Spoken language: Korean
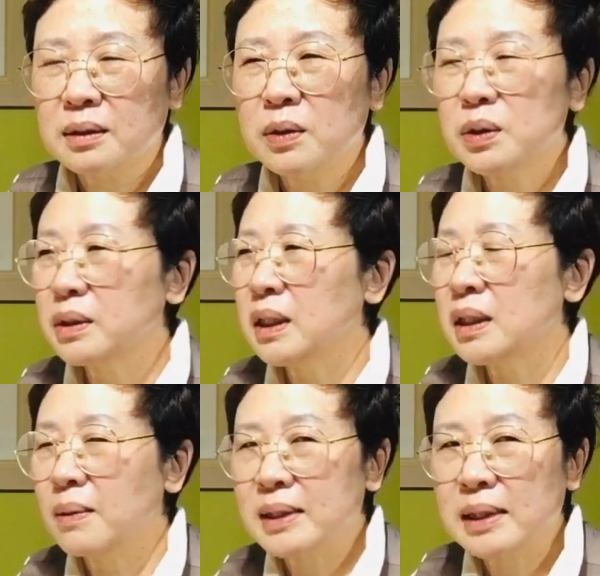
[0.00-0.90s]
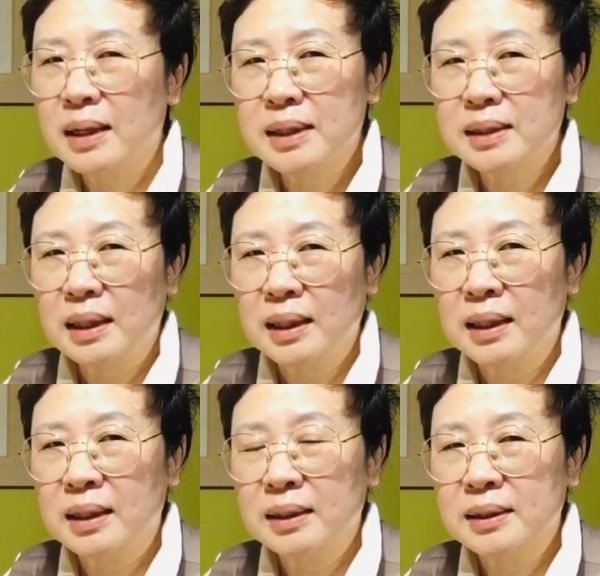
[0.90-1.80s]
꺼적대기나
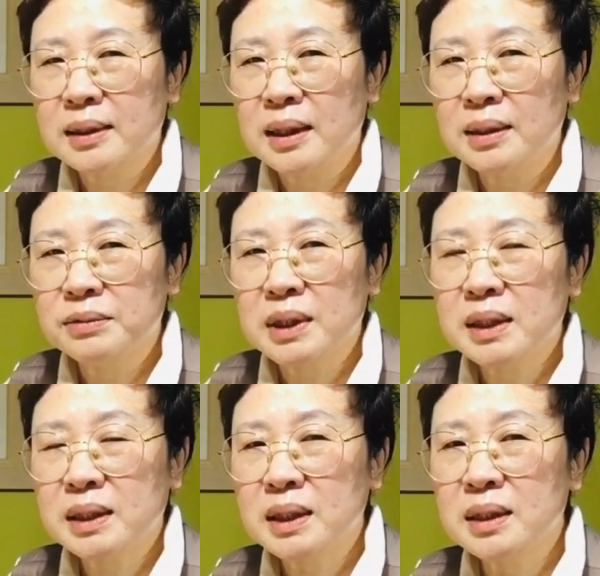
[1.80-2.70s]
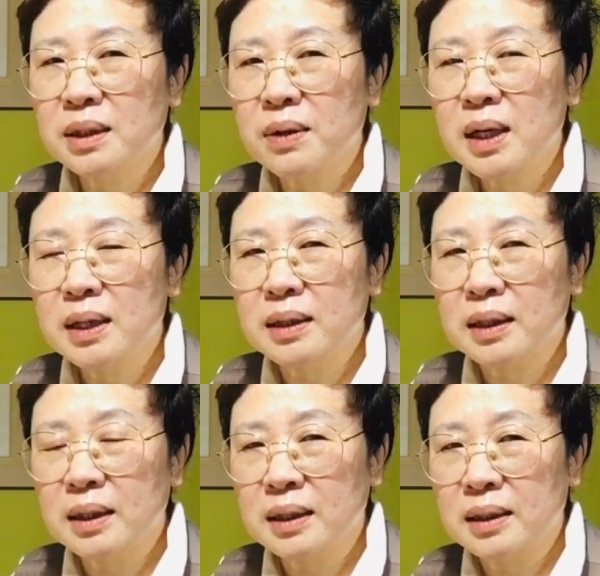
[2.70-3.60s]
마찬가지야. 그러니까 우리가 시키는 대로 해야
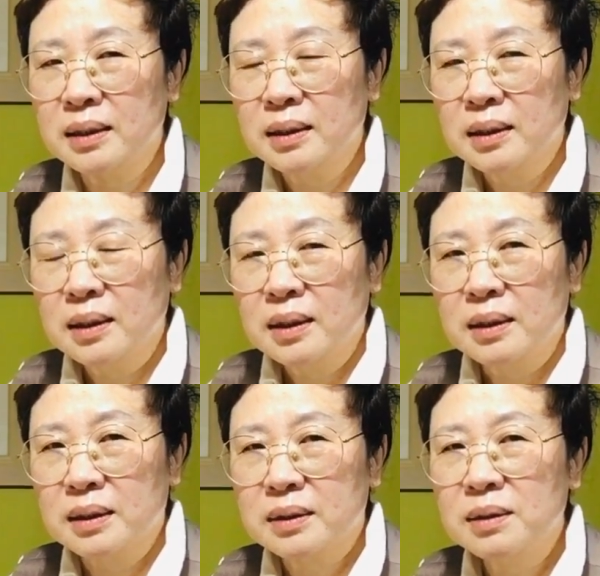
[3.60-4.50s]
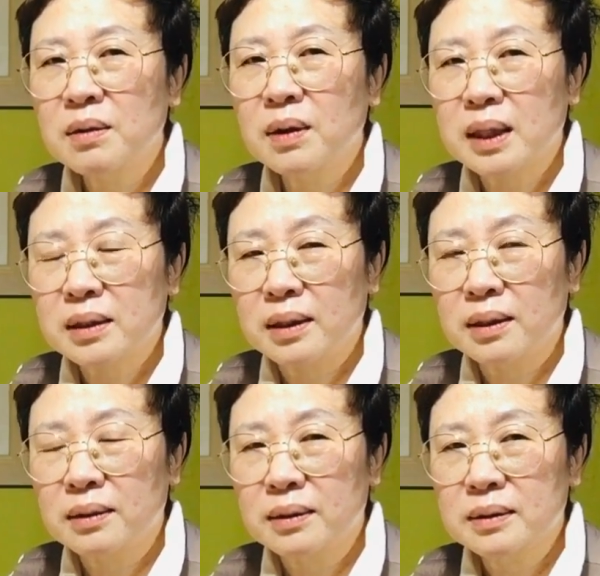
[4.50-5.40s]
돼. 어, 그런 것
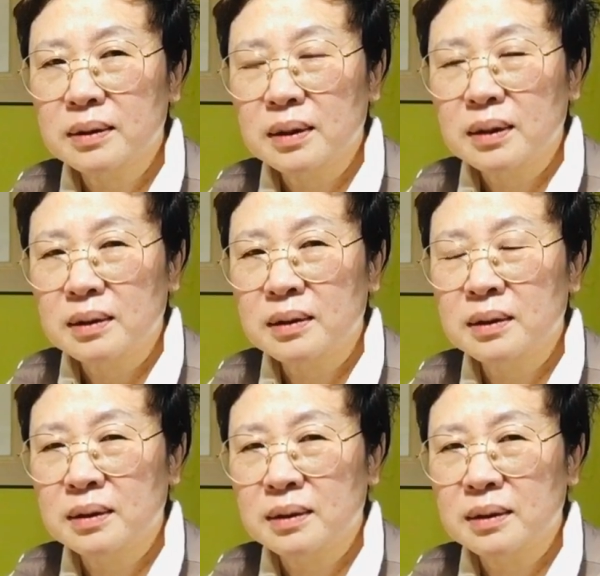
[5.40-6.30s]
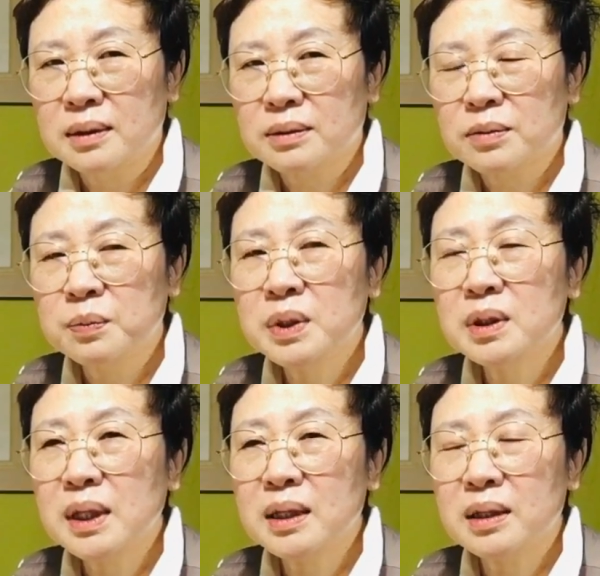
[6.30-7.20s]
같아요. 어,
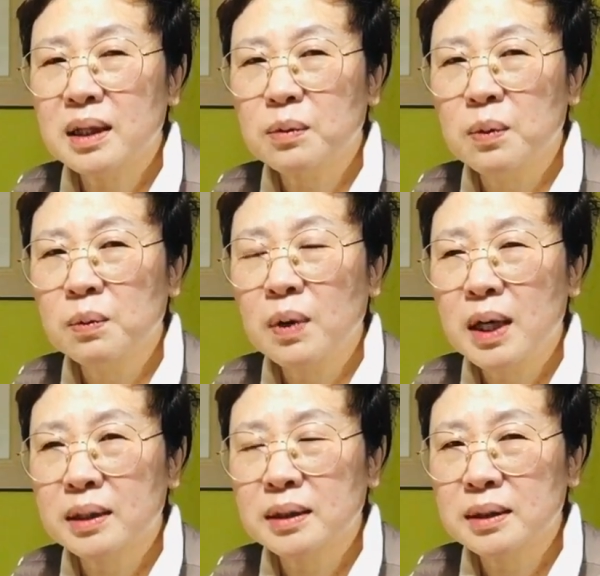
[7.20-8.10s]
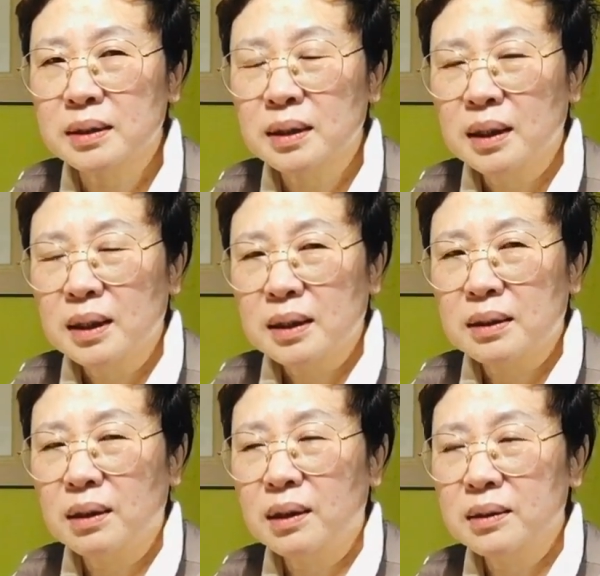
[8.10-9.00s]
국민들한테 공부하는
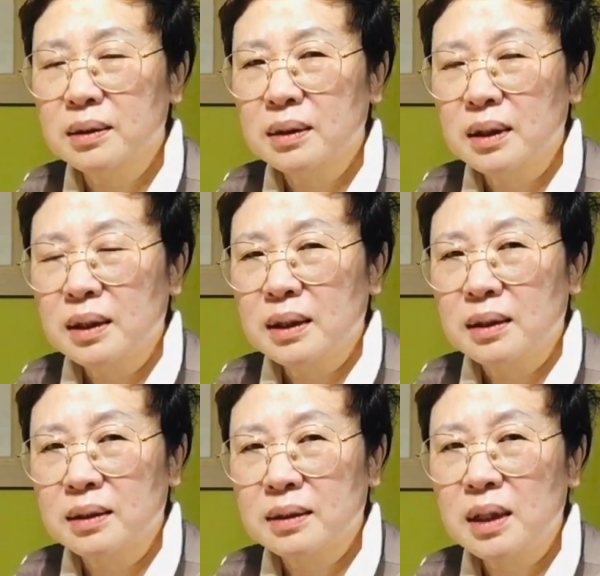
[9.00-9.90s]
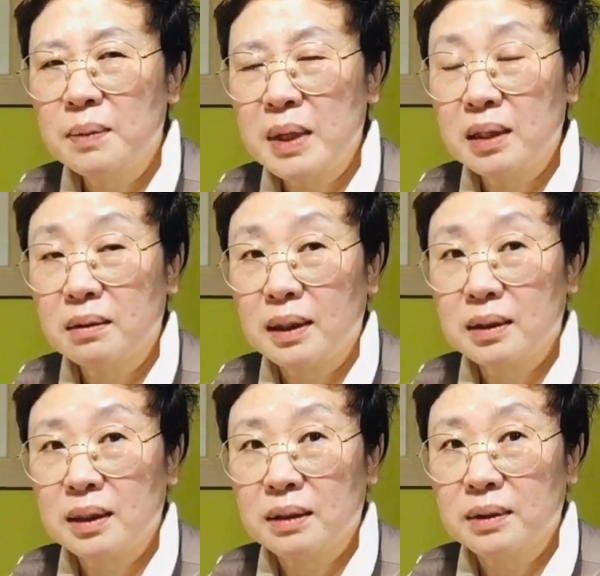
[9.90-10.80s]
그런 어, 드라마인 것
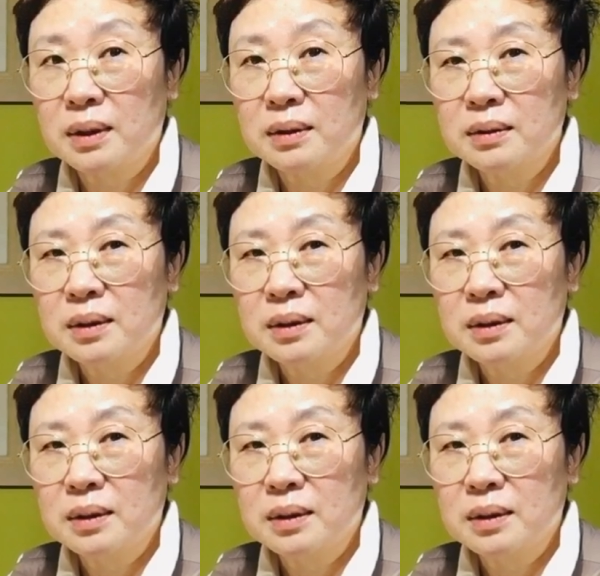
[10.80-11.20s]
같더라고요.